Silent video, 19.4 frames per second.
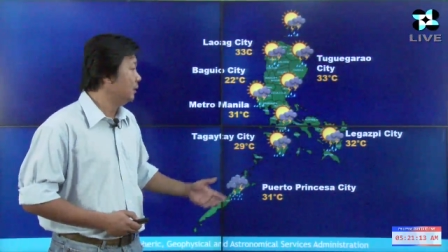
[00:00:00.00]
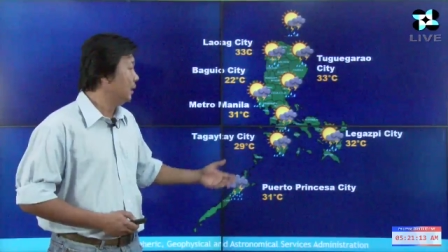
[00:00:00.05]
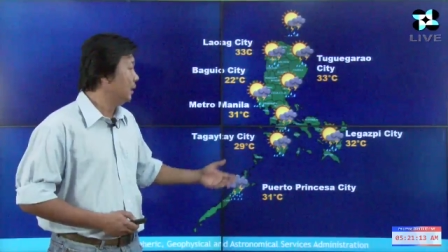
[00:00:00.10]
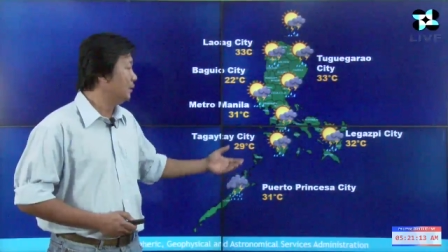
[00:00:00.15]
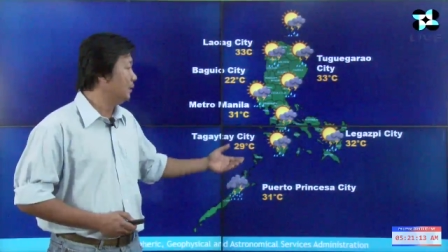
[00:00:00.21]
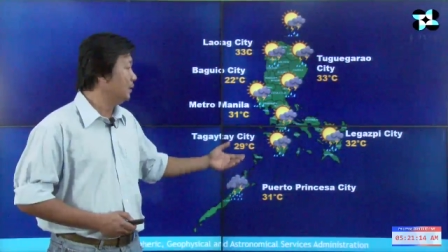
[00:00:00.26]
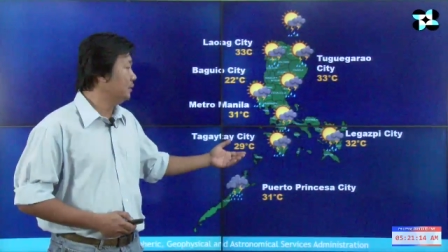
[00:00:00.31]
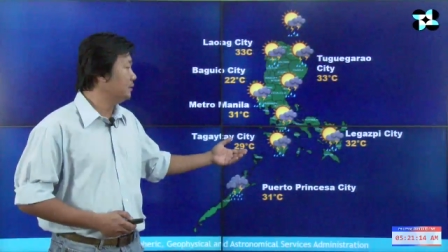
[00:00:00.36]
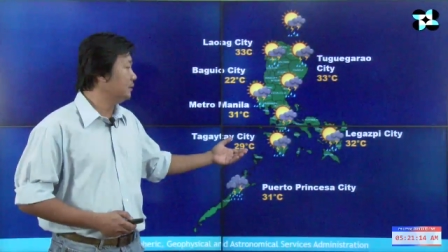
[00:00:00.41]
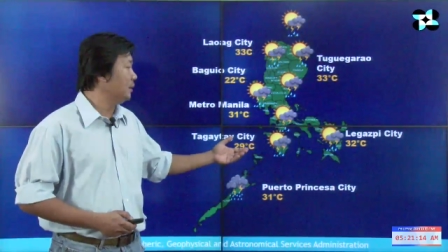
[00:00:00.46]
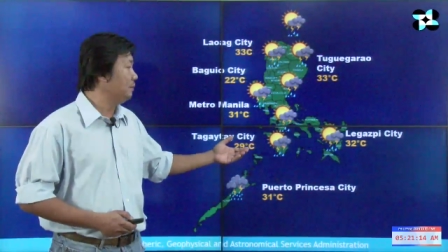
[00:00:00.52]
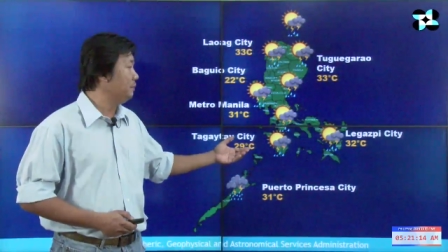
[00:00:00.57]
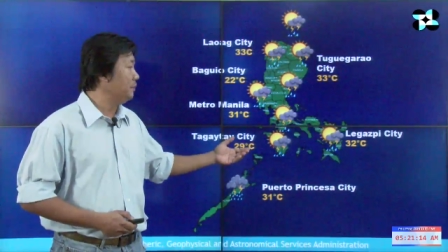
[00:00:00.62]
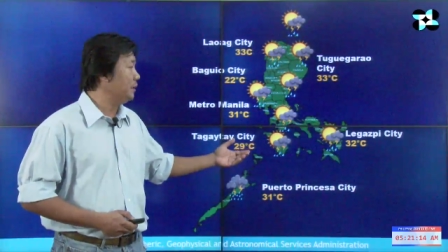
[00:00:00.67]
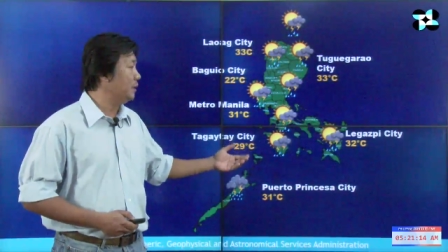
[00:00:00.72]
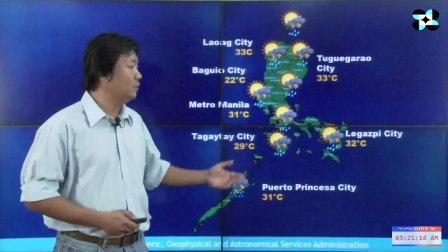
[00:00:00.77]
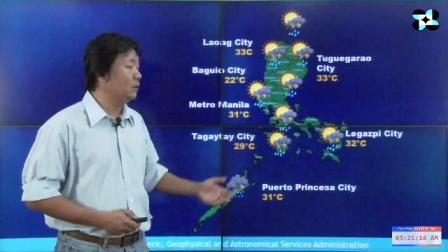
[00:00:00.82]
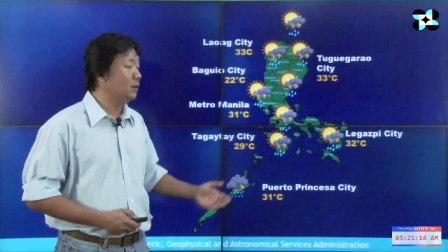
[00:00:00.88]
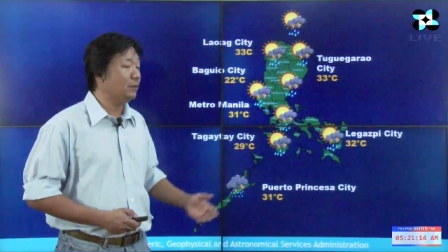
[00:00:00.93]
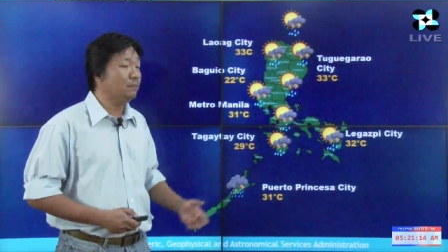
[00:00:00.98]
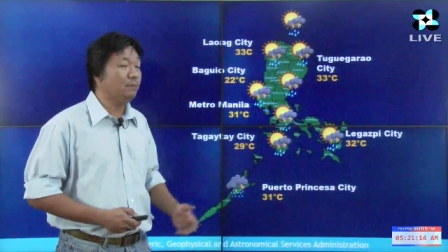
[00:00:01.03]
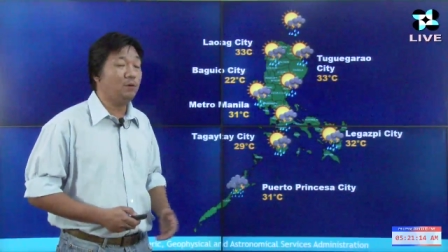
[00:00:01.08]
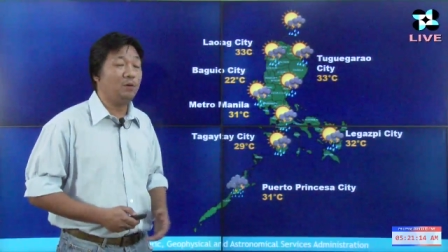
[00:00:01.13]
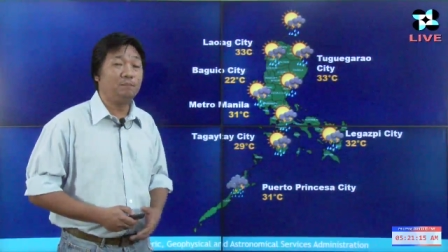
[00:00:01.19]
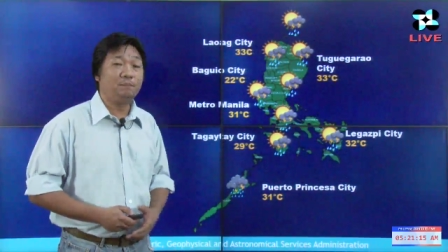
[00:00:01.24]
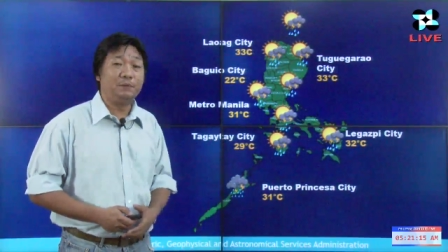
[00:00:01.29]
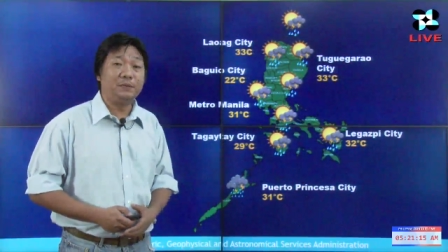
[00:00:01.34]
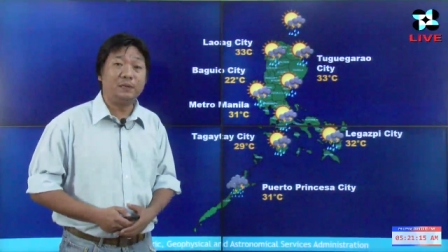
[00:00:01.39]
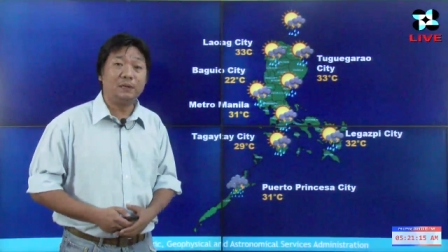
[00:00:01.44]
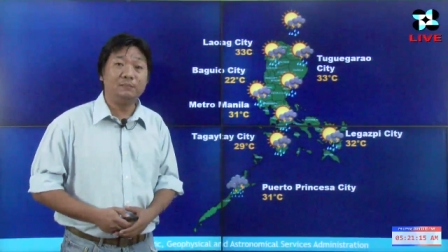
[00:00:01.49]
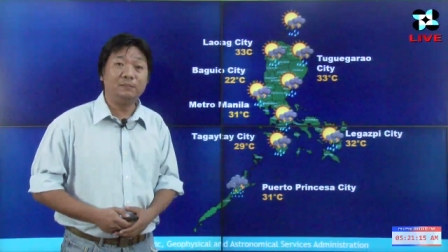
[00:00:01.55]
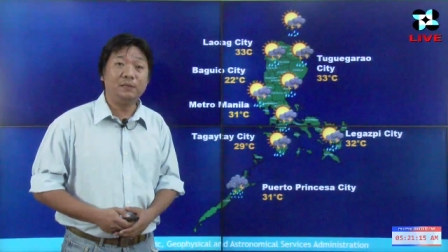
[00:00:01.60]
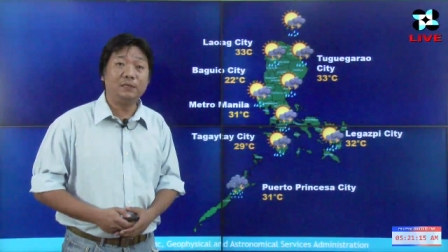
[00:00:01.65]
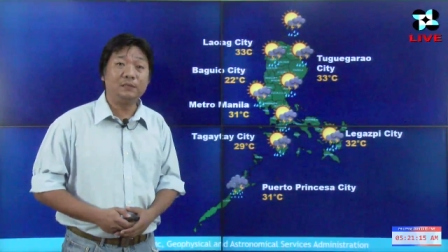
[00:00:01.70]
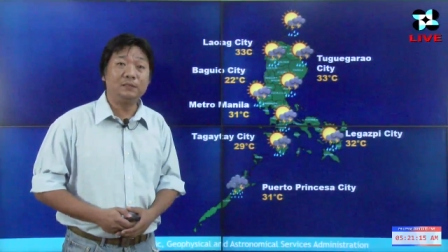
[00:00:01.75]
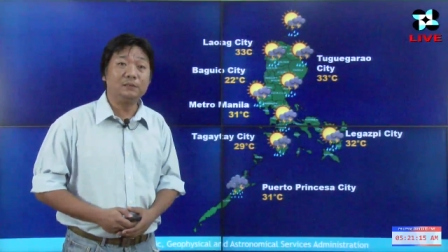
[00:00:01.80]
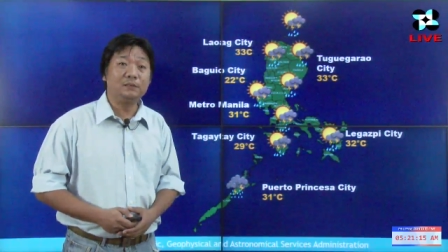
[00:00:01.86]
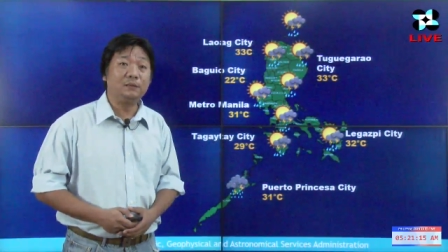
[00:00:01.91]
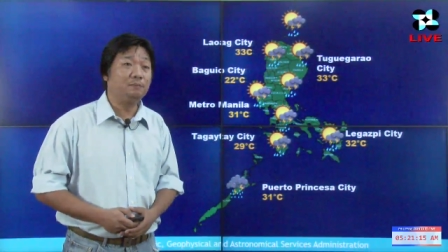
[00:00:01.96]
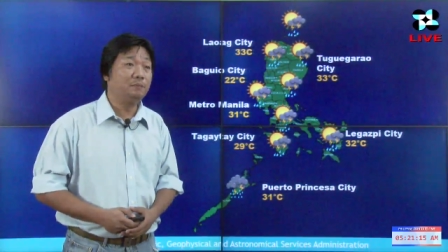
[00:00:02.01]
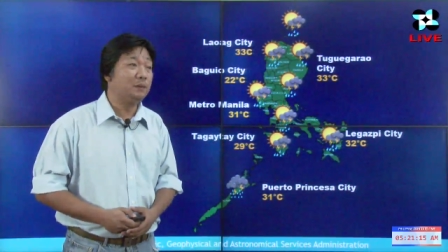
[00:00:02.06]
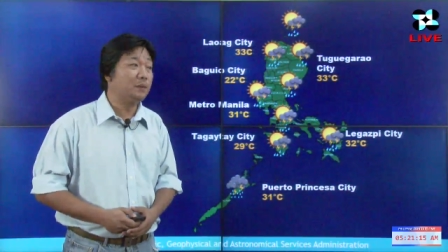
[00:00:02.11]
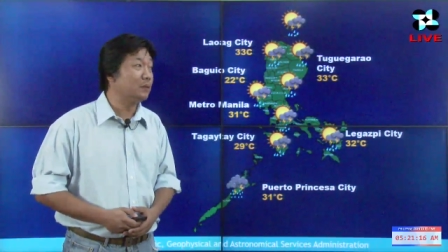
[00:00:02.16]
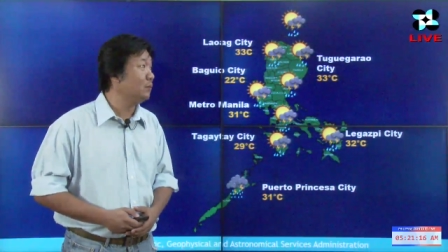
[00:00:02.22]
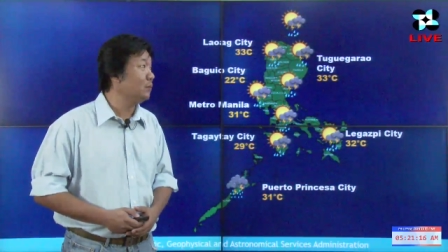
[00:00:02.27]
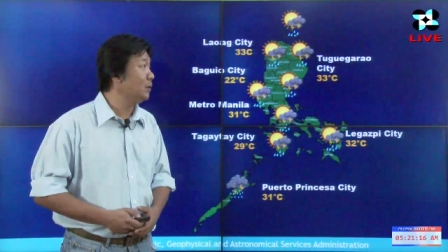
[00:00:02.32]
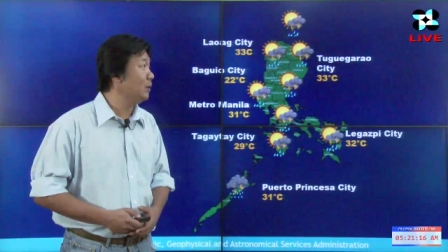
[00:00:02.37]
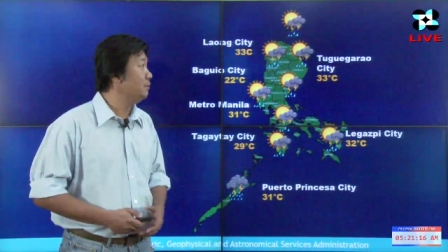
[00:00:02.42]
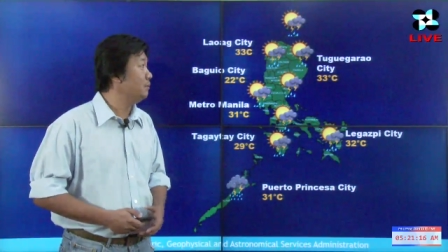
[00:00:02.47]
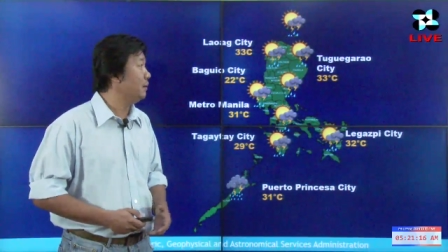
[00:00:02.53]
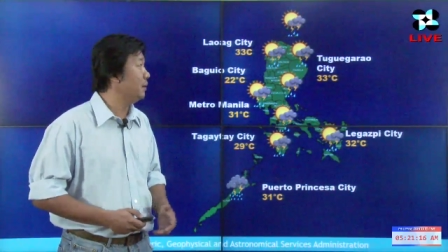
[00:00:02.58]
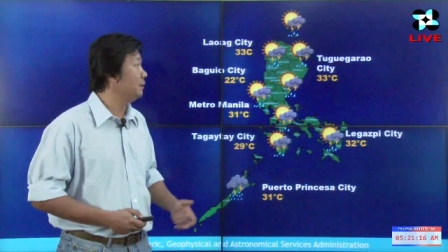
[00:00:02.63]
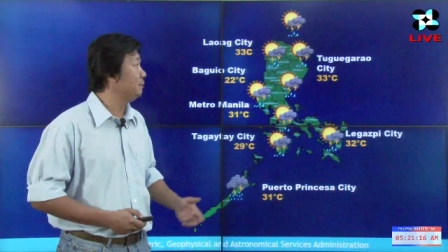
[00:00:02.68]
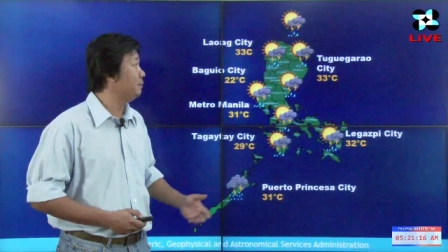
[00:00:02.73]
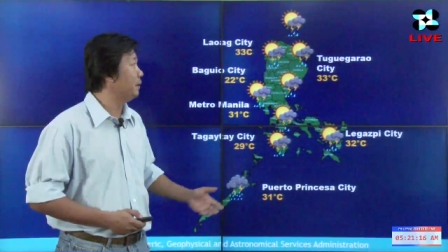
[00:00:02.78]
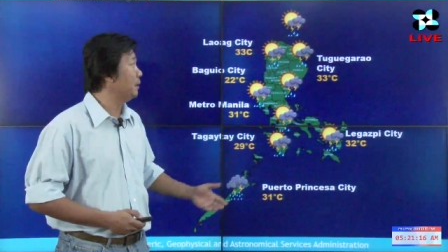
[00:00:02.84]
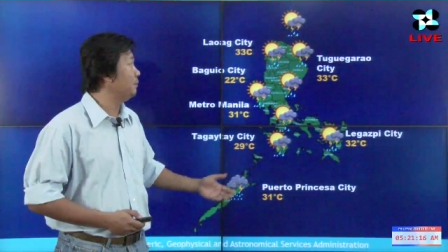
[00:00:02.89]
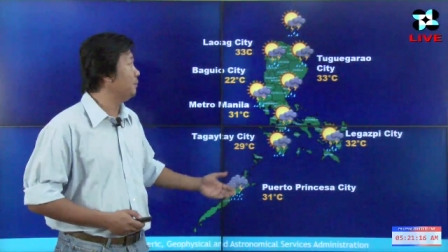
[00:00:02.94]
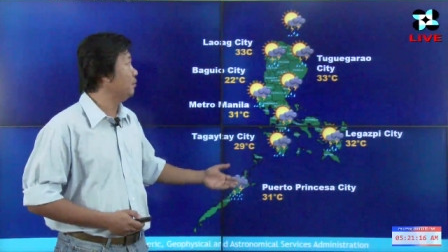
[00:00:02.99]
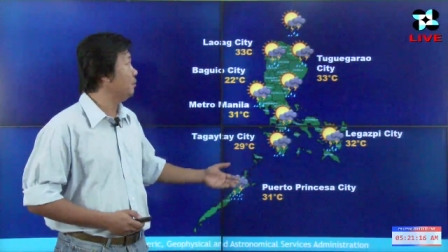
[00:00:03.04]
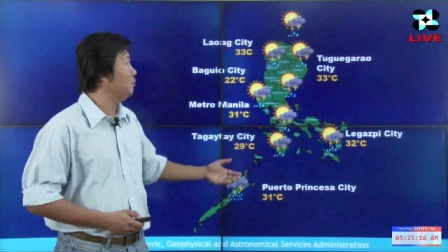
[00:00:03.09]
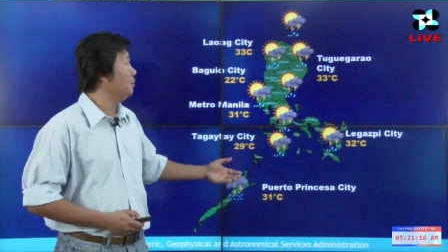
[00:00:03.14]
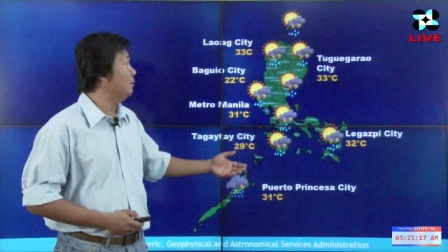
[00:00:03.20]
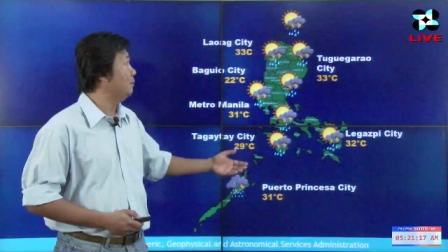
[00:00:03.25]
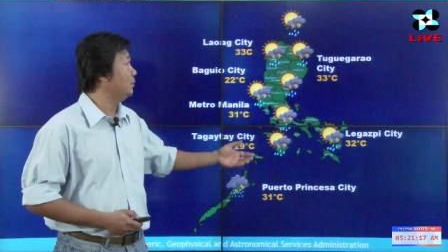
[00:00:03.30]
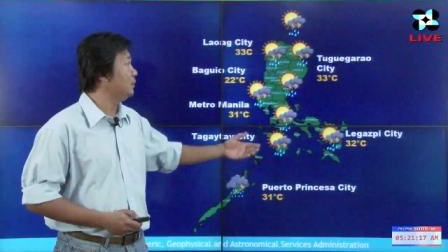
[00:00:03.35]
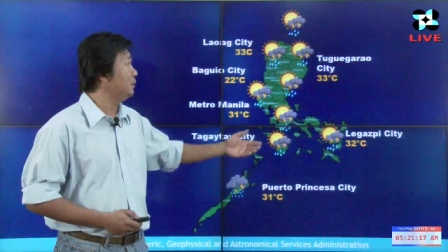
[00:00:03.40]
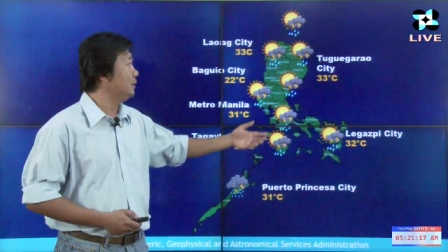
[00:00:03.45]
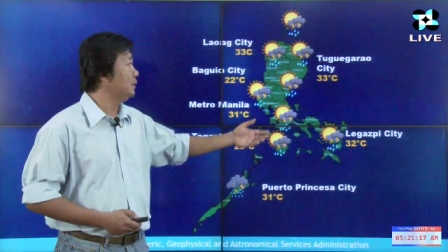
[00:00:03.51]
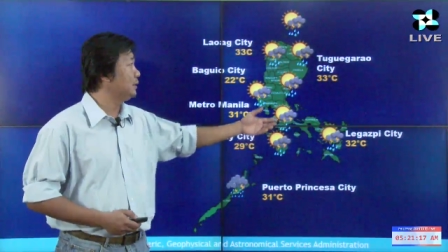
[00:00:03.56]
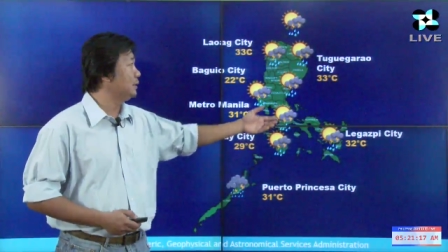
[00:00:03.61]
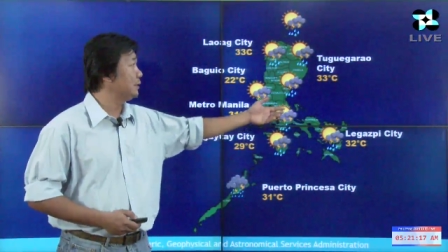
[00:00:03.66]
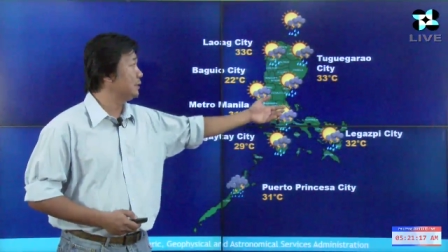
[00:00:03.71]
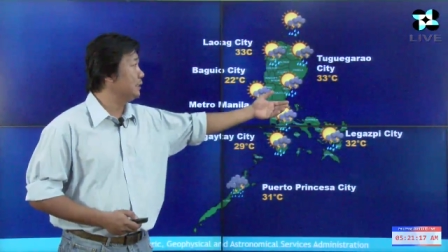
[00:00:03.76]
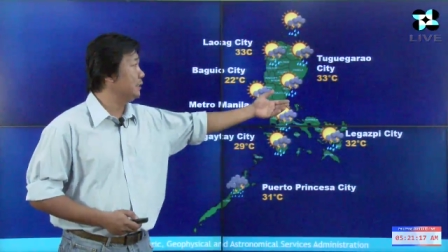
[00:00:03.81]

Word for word: At ang temperatura po, pinakaminit na temperatura ay maaari pa rin po umabot ng